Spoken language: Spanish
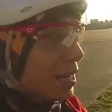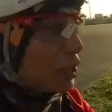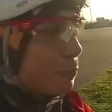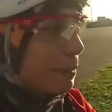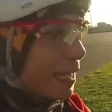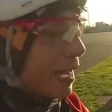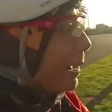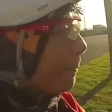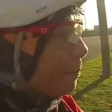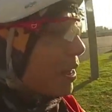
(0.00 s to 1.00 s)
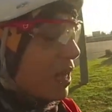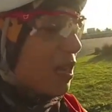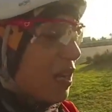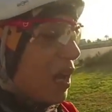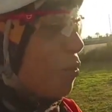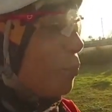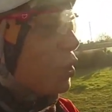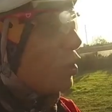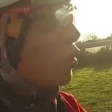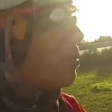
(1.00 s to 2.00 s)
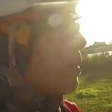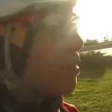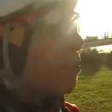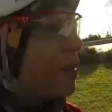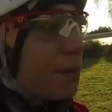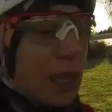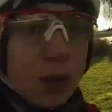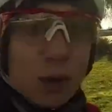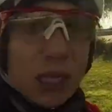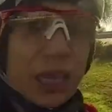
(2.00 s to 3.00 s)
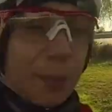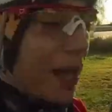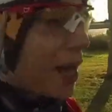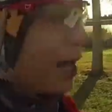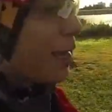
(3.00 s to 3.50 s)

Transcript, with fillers: le expliqué que tenía un poquito de, miedo con el tema